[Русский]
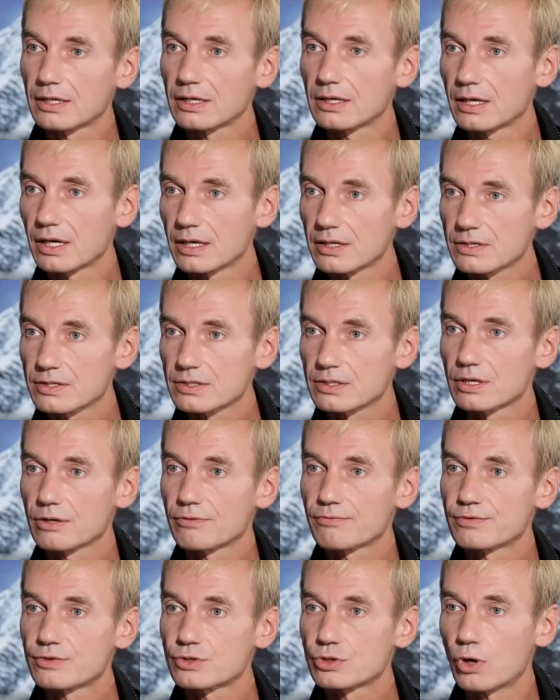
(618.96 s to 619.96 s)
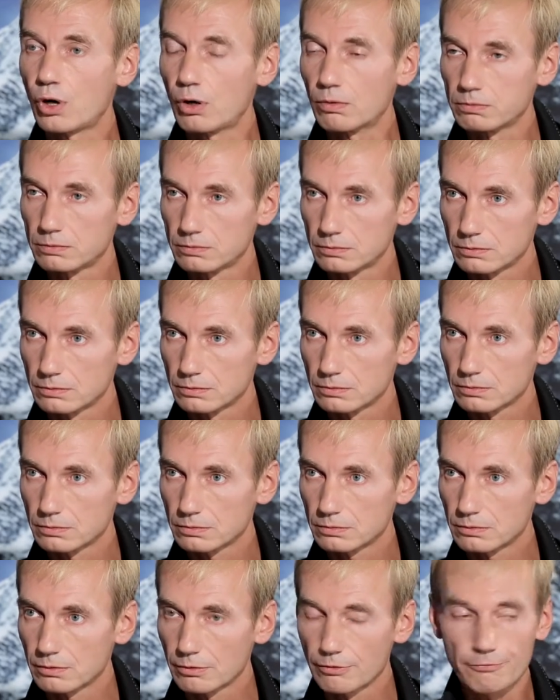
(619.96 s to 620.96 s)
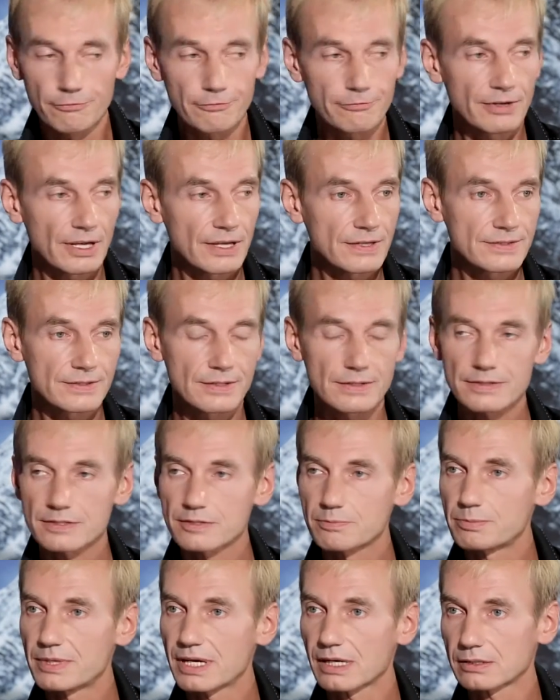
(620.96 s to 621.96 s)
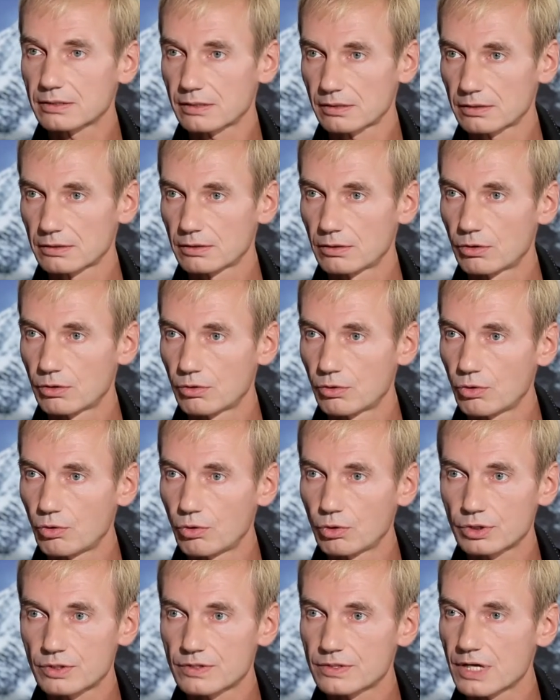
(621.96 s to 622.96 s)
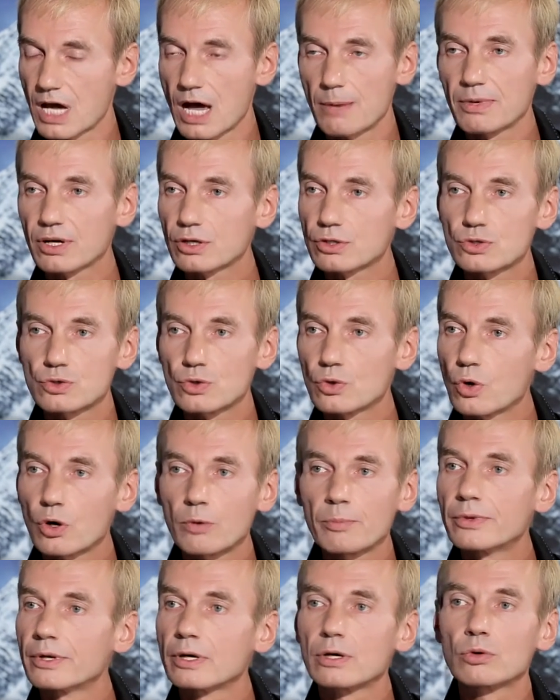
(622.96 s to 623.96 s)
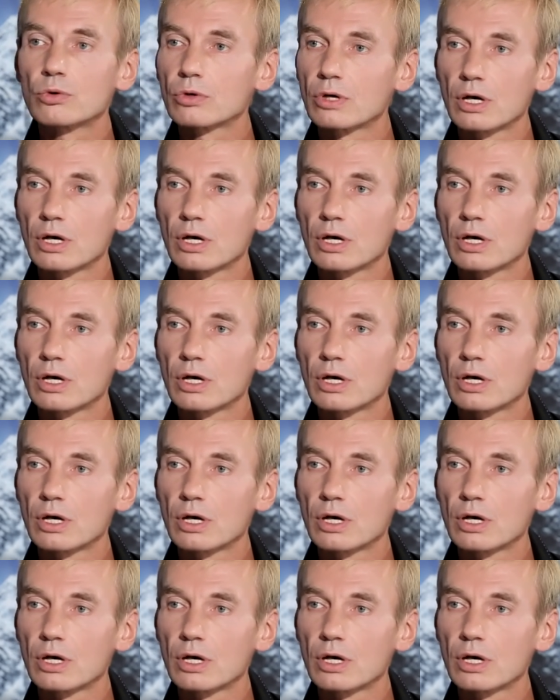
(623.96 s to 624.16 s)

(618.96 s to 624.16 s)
есть все. Весь спектр. От самых темных